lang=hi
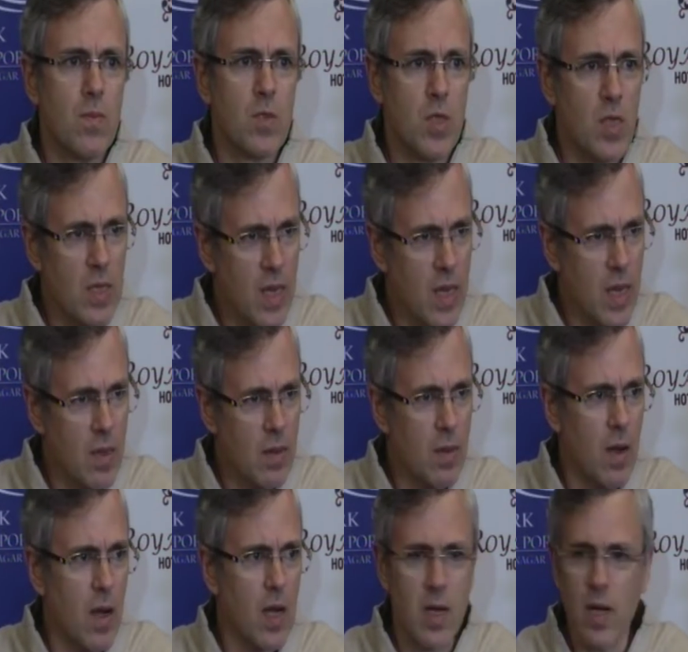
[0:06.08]
जिनके
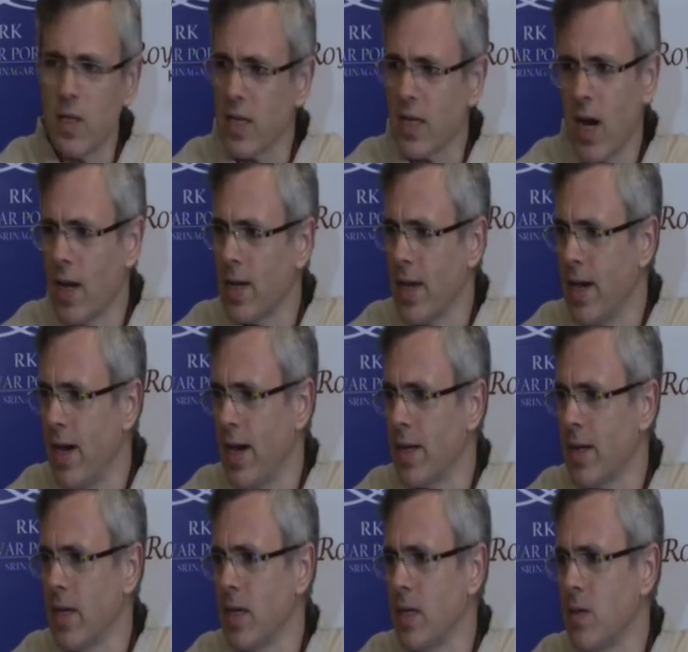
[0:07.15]
अकल ठिकाने हैं
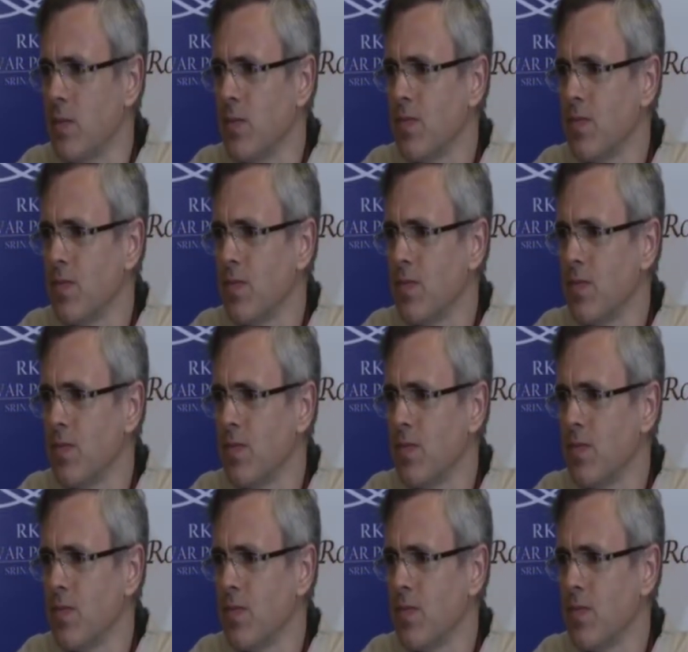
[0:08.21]
नहीं